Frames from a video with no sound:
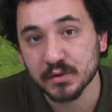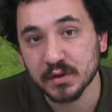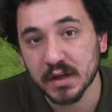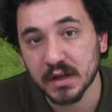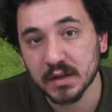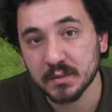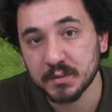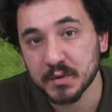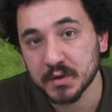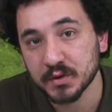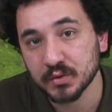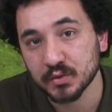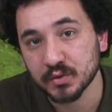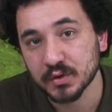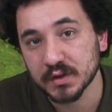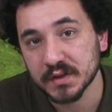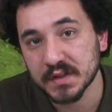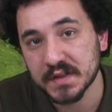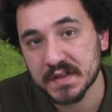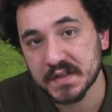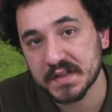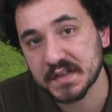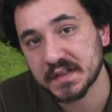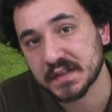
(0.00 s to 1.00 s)
galibiyeti
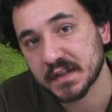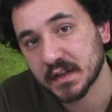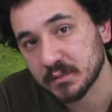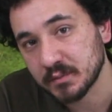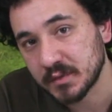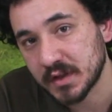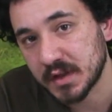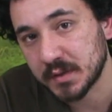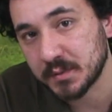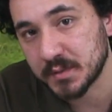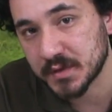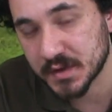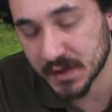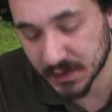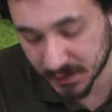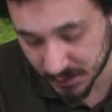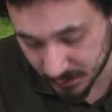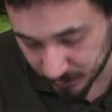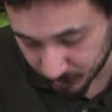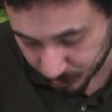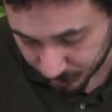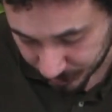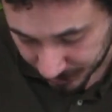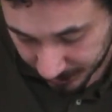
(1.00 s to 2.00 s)
oranı sizi tatmin
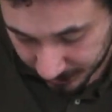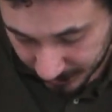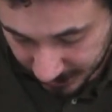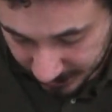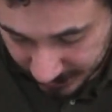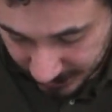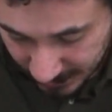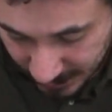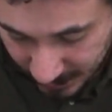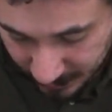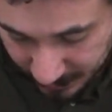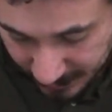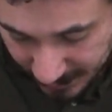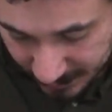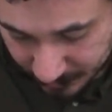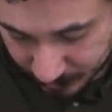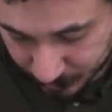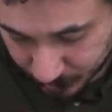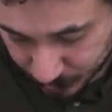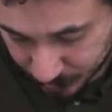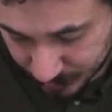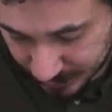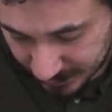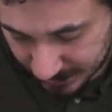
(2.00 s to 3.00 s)
etmeyecektir muhtemelen.
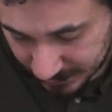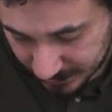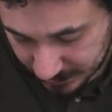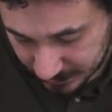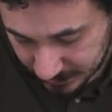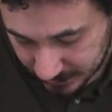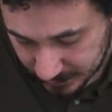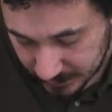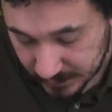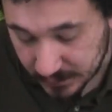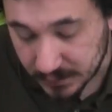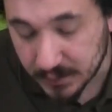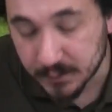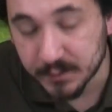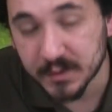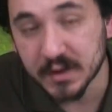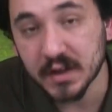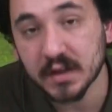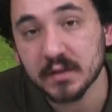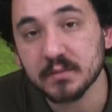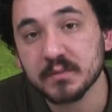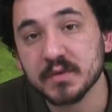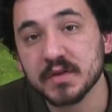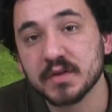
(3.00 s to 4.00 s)
Ben burada e,
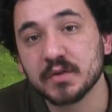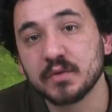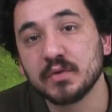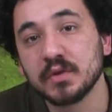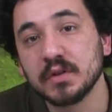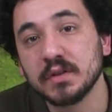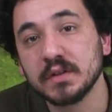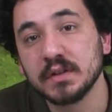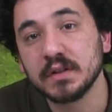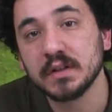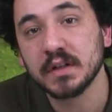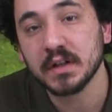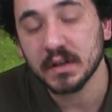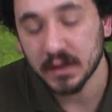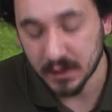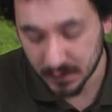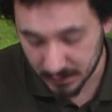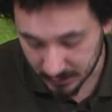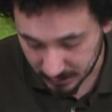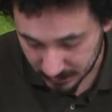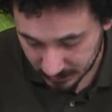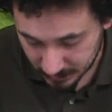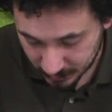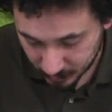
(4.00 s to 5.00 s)
1.60'lık oranıyla
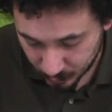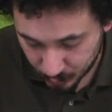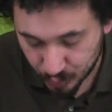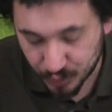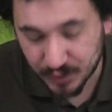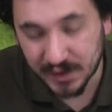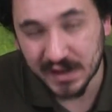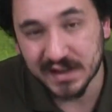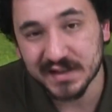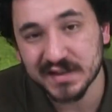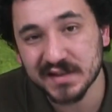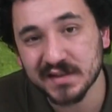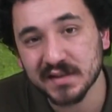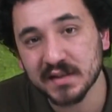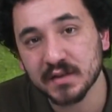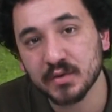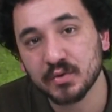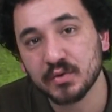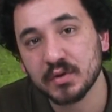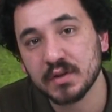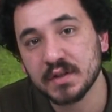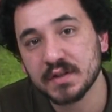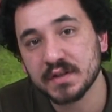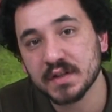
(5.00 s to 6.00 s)
e, üst tercihine
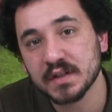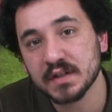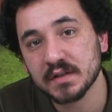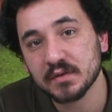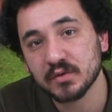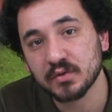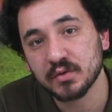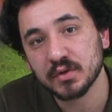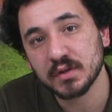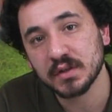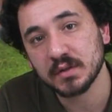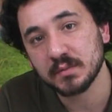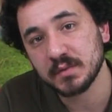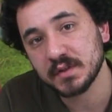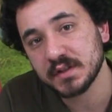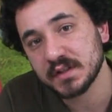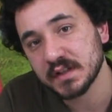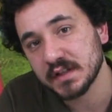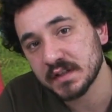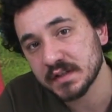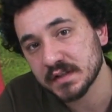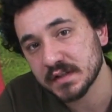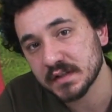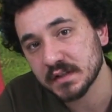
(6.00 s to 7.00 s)

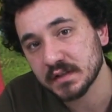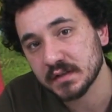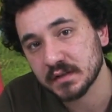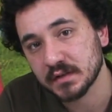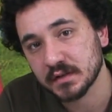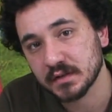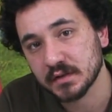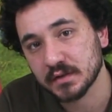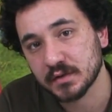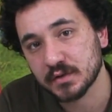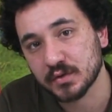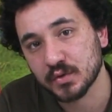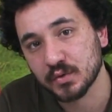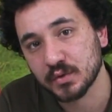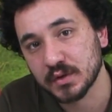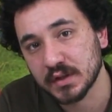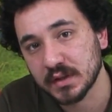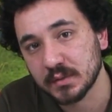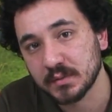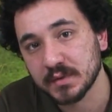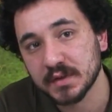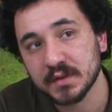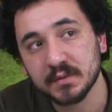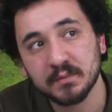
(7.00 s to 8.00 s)
yönelebileceğinizi e,
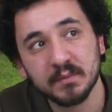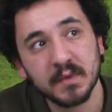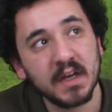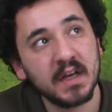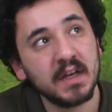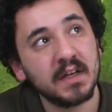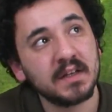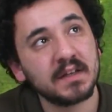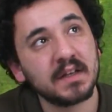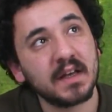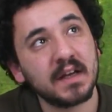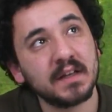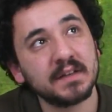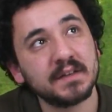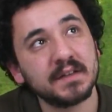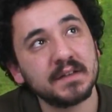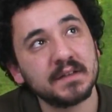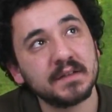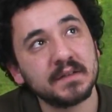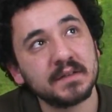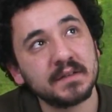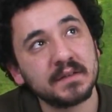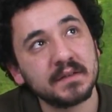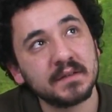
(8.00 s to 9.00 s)
söyleyebilirim. Yani
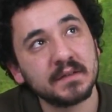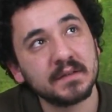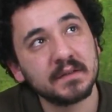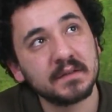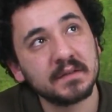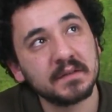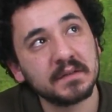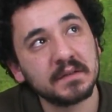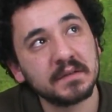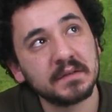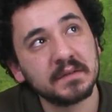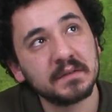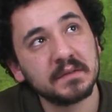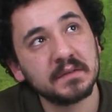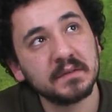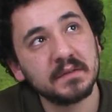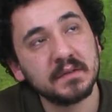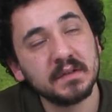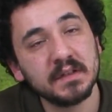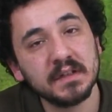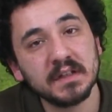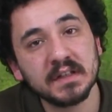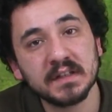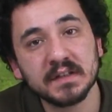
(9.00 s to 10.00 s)
e,
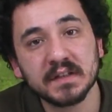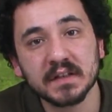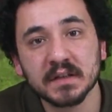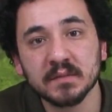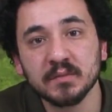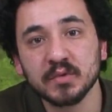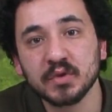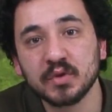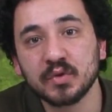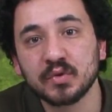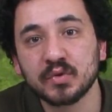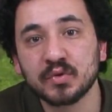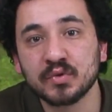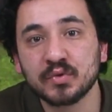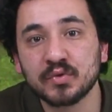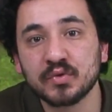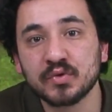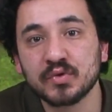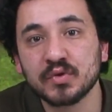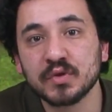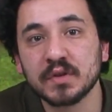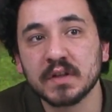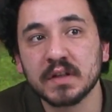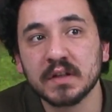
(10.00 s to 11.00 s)
iki takımın
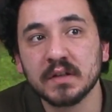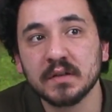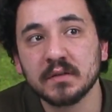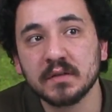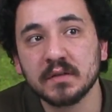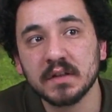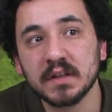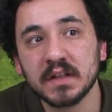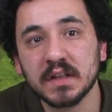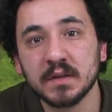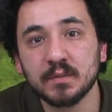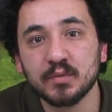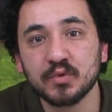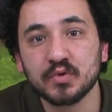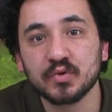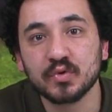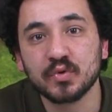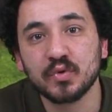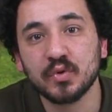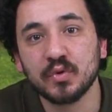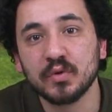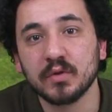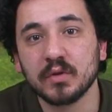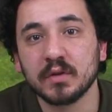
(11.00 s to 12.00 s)
görüntüsü de 2.5
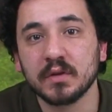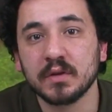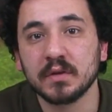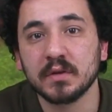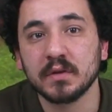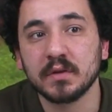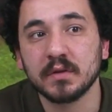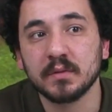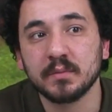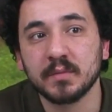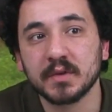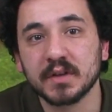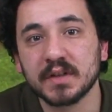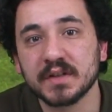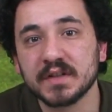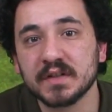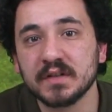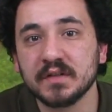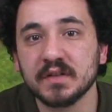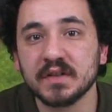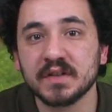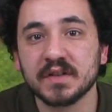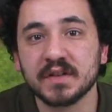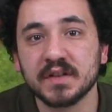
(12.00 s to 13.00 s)
gol e,
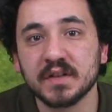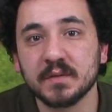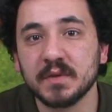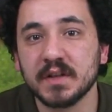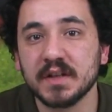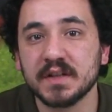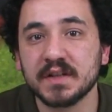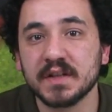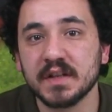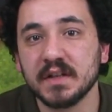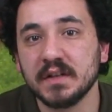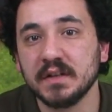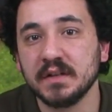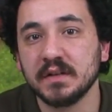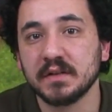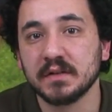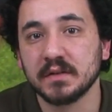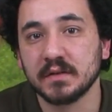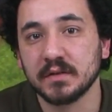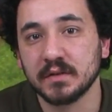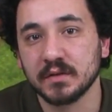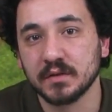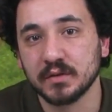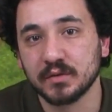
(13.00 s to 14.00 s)
barajının
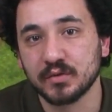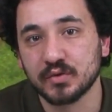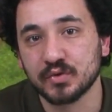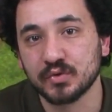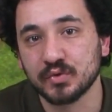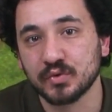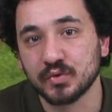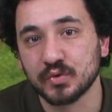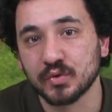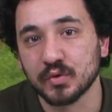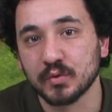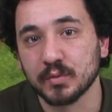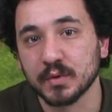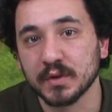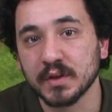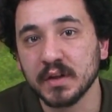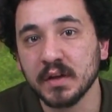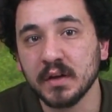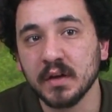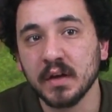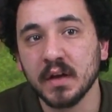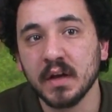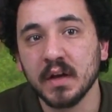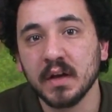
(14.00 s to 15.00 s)
aşılabileceğini e, düşündürüyor
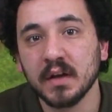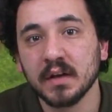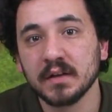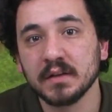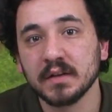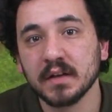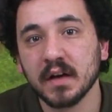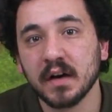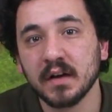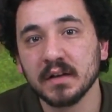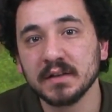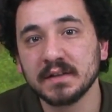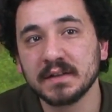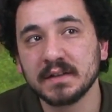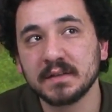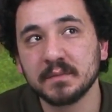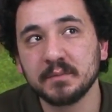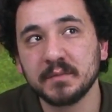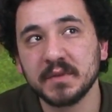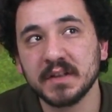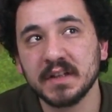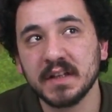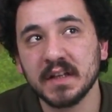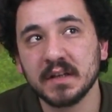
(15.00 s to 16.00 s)
bana. Yani alt
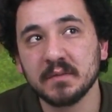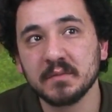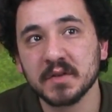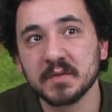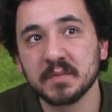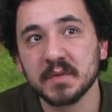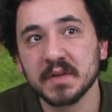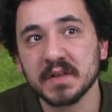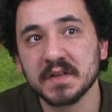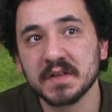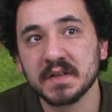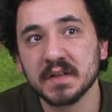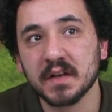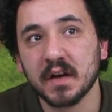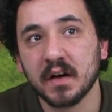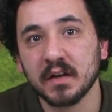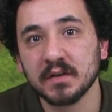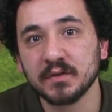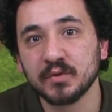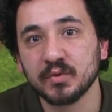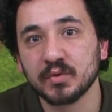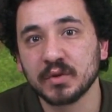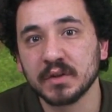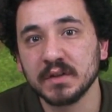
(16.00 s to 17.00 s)
1.75'lik
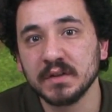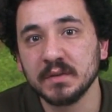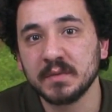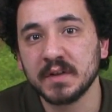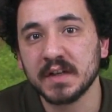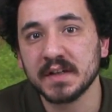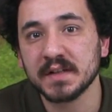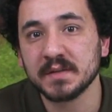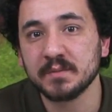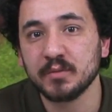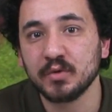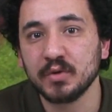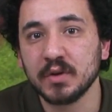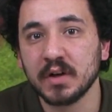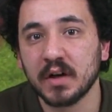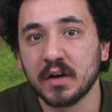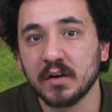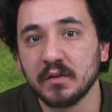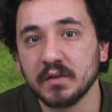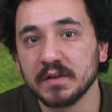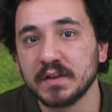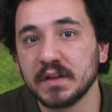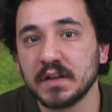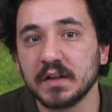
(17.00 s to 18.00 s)
alt oranı biraz böyle
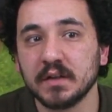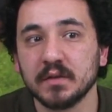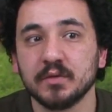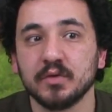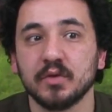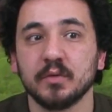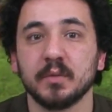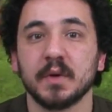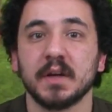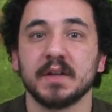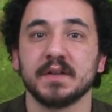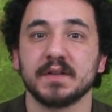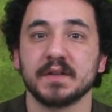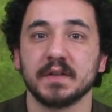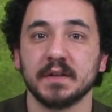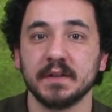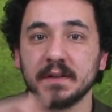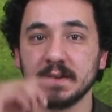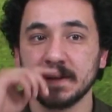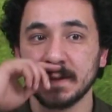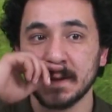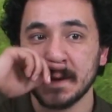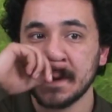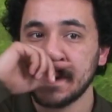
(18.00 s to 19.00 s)
havada kalıyor bence bence.
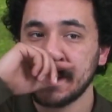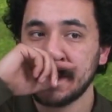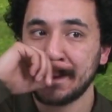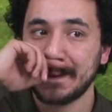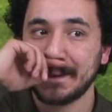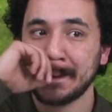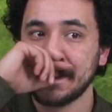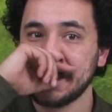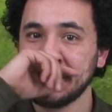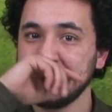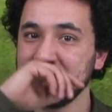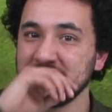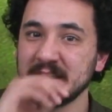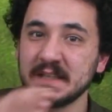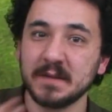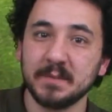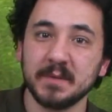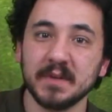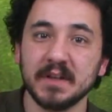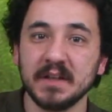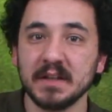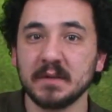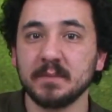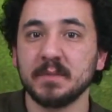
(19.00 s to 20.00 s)
Hani e,
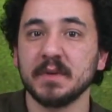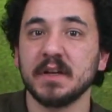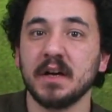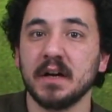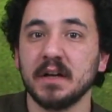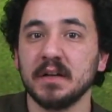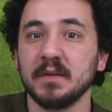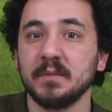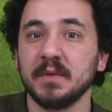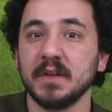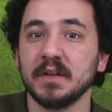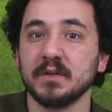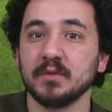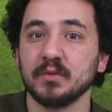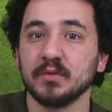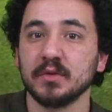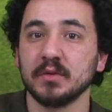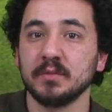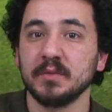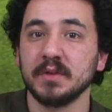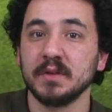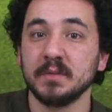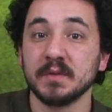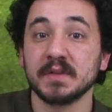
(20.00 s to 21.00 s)
iki birlik bir galibiyet
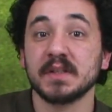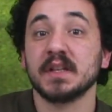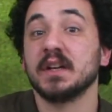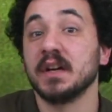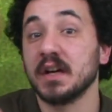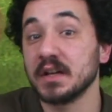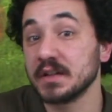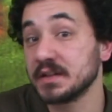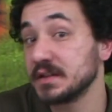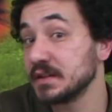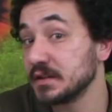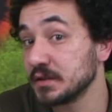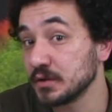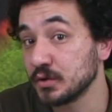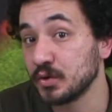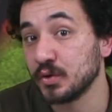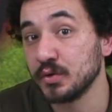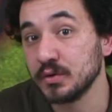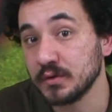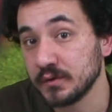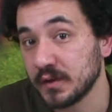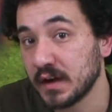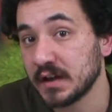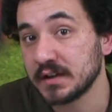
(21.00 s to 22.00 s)
olabilir. Mesela karşılıklı
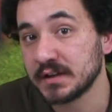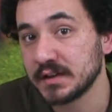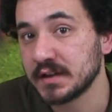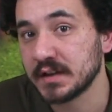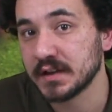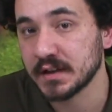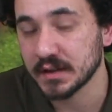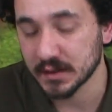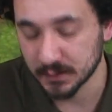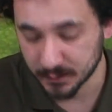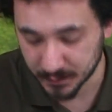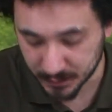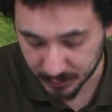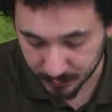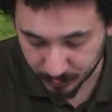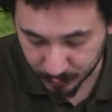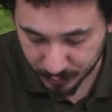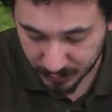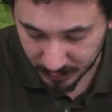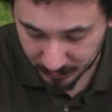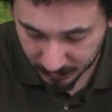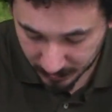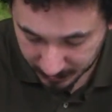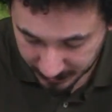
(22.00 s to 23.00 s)
gol vardı denilebilir
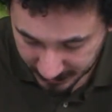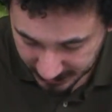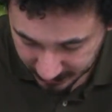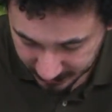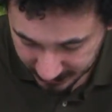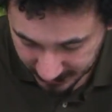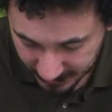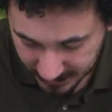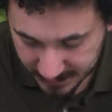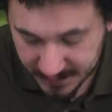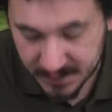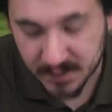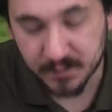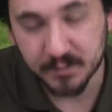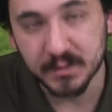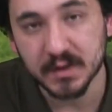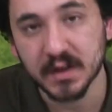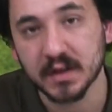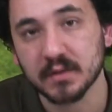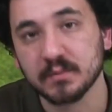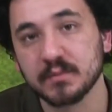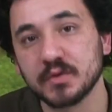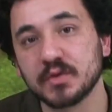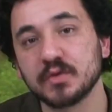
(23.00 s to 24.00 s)
burada ama benim tercihim
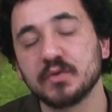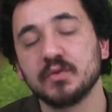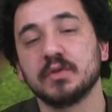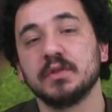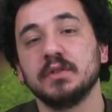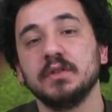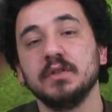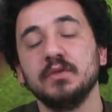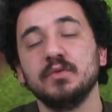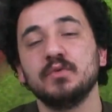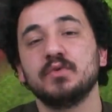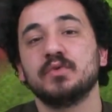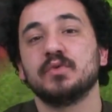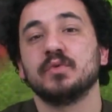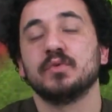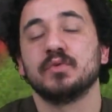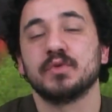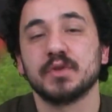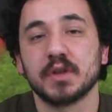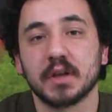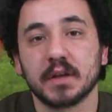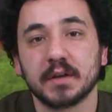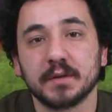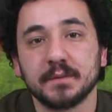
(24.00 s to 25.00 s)
1.60'lık oranıyla üst
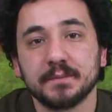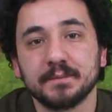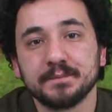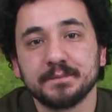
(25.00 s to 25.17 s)
olacak.